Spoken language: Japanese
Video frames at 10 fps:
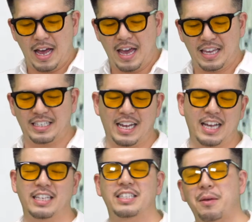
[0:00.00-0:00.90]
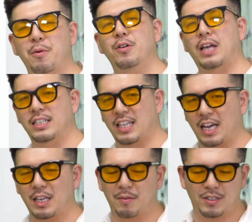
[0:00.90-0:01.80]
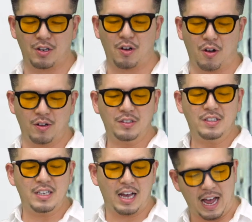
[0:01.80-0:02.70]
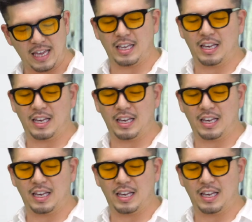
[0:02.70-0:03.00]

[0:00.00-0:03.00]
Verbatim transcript: はい、じゃあですね、もう反省会行きましょう。はい。